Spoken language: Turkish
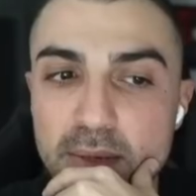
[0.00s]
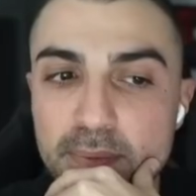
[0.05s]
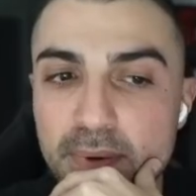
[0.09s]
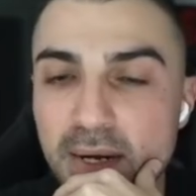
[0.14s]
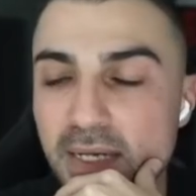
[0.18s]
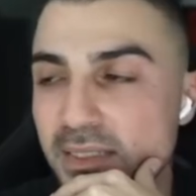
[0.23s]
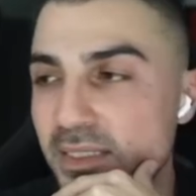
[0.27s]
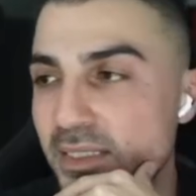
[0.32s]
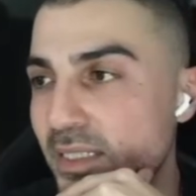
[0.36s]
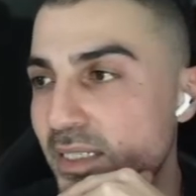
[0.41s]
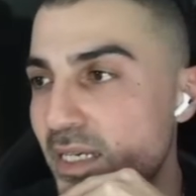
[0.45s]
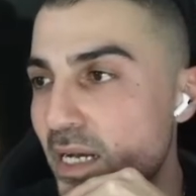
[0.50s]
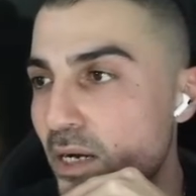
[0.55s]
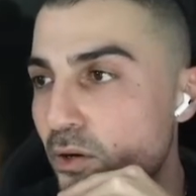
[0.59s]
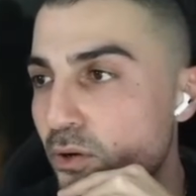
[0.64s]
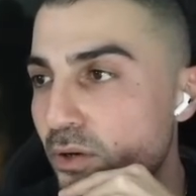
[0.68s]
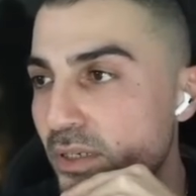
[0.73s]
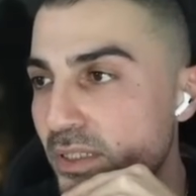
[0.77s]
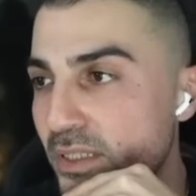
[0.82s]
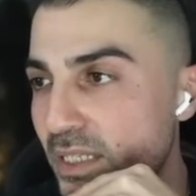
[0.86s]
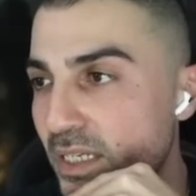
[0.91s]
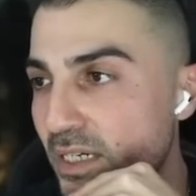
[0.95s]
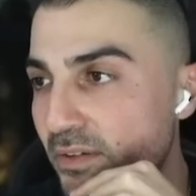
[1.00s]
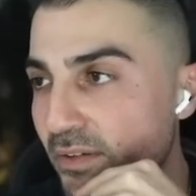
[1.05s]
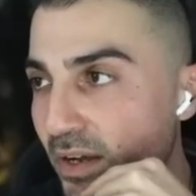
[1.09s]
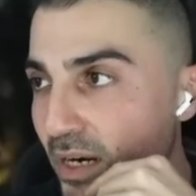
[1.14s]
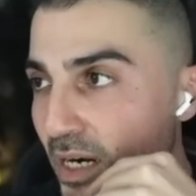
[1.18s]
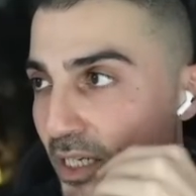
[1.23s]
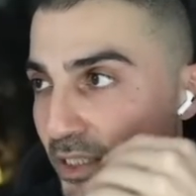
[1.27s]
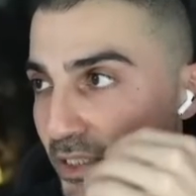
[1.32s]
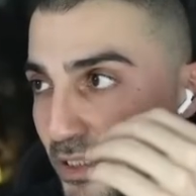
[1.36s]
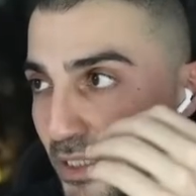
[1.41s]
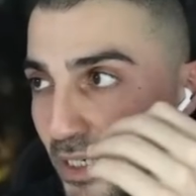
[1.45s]
yapay zeka coinleri var.
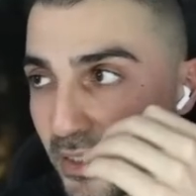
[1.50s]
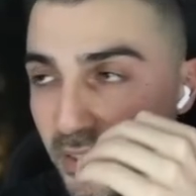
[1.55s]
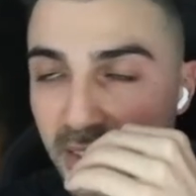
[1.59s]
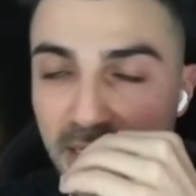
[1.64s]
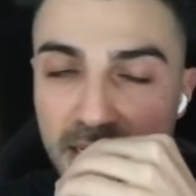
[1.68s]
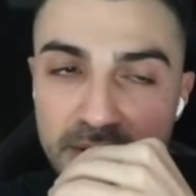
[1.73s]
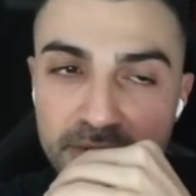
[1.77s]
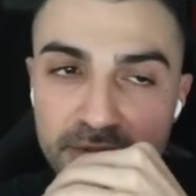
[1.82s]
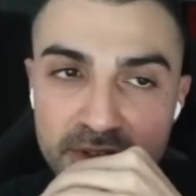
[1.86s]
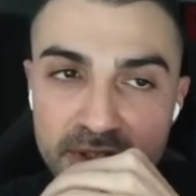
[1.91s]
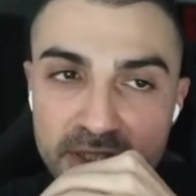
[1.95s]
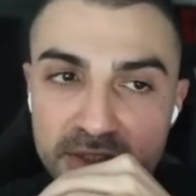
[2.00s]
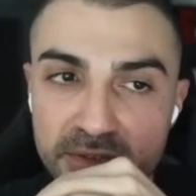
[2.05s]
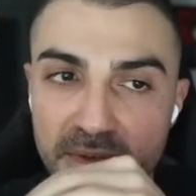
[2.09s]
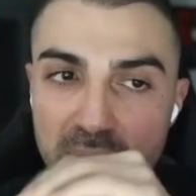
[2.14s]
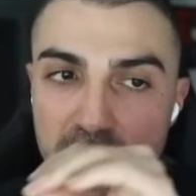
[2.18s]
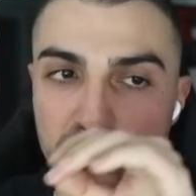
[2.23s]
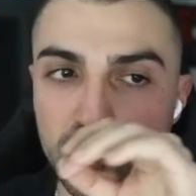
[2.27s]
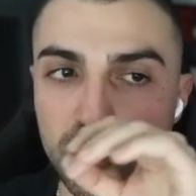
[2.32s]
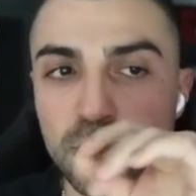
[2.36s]
Aşağıda da FX var.